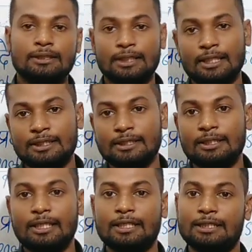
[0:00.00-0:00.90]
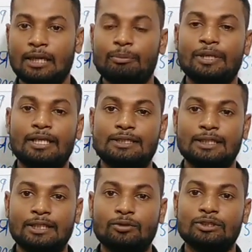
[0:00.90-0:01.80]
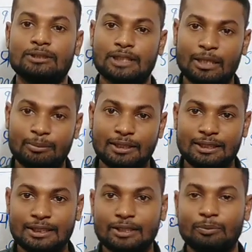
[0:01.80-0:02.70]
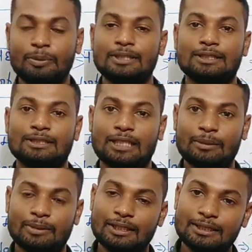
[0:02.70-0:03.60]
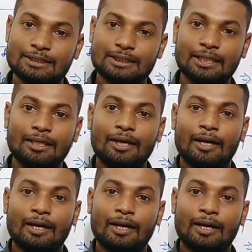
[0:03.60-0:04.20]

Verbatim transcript: जय हिंद यदि आप मेरे चैनल को सब्सक्राइब नहीं किए हैं तो प्लीज़ सब्सक्राइब कर लीजिएगा